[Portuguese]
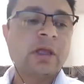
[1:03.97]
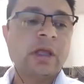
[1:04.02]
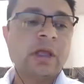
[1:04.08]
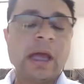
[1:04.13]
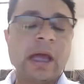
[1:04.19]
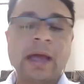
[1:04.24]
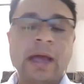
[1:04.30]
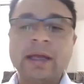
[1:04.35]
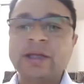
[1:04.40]

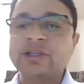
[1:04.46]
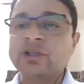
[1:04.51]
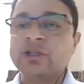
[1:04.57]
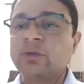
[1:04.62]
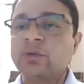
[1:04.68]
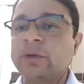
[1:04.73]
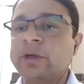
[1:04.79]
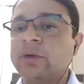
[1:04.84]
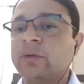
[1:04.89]

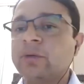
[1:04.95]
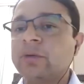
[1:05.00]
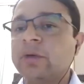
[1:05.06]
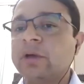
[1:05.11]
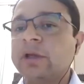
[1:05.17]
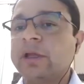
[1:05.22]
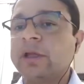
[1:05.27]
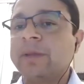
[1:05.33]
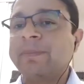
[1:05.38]
Acredito eu
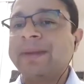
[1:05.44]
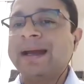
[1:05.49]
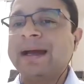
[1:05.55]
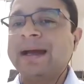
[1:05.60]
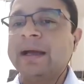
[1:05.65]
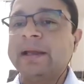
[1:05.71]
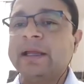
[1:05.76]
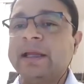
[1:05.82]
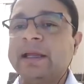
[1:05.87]
que
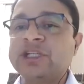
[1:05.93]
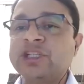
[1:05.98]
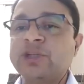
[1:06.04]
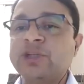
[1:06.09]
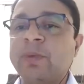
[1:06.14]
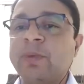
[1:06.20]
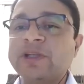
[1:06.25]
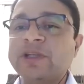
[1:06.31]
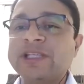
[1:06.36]
para que a gente
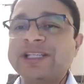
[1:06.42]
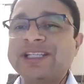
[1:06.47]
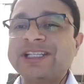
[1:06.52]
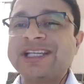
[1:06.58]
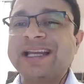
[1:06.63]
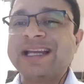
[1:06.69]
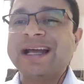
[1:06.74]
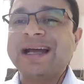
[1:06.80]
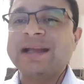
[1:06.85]
possa
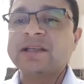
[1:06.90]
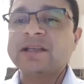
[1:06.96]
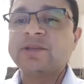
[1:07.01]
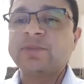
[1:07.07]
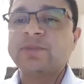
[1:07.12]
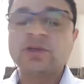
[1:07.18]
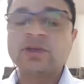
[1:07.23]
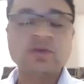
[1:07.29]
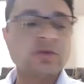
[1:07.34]
tirar as
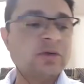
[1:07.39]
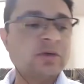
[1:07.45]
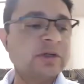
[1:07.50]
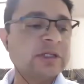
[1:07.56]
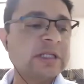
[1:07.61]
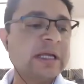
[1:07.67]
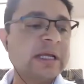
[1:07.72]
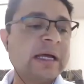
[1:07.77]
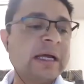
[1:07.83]
pessoas
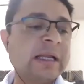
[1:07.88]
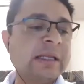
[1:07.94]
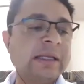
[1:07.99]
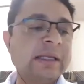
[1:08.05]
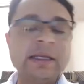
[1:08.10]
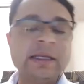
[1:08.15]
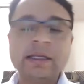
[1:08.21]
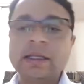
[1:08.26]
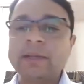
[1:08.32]
da
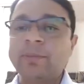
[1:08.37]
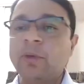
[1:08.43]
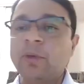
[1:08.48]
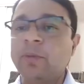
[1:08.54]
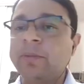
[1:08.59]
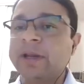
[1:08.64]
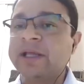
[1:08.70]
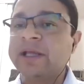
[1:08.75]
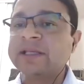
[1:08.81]
linha da
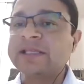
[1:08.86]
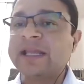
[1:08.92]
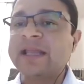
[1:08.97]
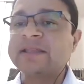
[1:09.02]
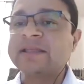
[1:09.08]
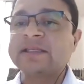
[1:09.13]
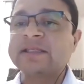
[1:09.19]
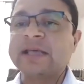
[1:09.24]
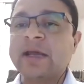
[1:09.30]
pobreza é
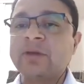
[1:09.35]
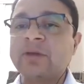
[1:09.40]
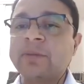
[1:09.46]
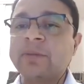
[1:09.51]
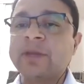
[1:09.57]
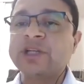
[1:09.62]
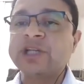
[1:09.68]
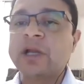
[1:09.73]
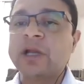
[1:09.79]
necessário
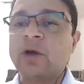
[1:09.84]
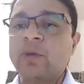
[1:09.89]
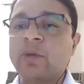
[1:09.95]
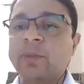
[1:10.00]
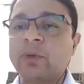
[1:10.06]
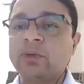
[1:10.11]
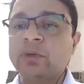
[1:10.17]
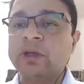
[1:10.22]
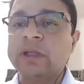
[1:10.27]
também gerar
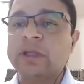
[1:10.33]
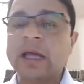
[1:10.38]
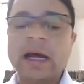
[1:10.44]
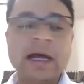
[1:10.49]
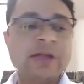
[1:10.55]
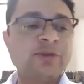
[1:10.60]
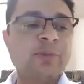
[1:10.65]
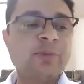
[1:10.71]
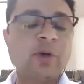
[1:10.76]

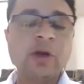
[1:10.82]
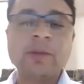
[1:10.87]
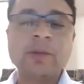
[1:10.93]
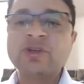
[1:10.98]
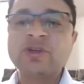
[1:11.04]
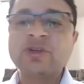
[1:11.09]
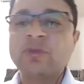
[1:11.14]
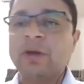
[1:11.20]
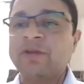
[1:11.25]
oportunidades,
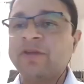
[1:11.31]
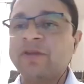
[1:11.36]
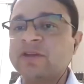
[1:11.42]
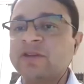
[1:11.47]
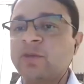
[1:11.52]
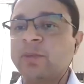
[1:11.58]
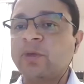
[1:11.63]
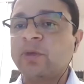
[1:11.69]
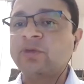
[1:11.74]
programas de
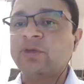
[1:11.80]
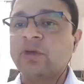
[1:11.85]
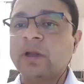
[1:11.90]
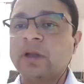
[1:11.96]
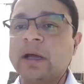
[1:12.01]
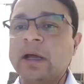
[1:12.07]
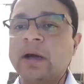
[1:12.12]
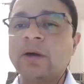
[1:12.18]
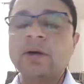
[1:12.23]
qualificação
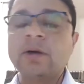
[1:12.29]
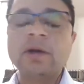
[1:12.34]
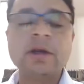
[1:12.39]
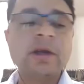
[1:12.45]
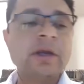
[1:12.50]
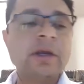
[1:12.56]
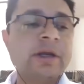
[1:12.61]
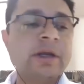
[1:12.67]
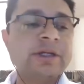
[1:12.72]
profissional,
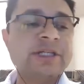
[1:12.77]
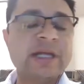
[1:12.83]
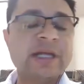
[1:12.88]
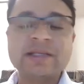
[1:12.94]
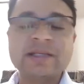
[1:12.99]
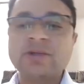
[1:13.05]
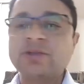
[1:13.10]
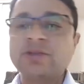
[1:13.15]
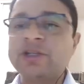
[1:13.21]

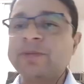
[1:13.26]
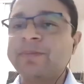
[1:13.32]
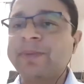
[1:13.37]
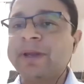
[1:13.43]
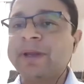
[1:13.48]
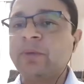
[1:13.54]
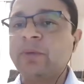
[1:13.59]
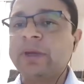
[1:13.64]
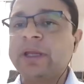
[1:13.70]
geração de
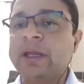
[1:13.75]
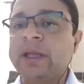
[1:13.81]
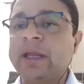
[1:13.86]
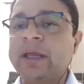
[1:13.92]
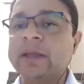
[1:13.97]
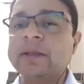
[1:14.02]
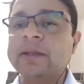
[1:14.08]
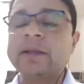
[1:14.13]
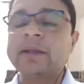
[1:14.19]
emprego e
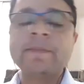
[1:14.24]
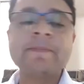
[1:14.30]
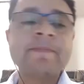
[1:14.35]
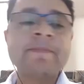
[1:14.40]
renda.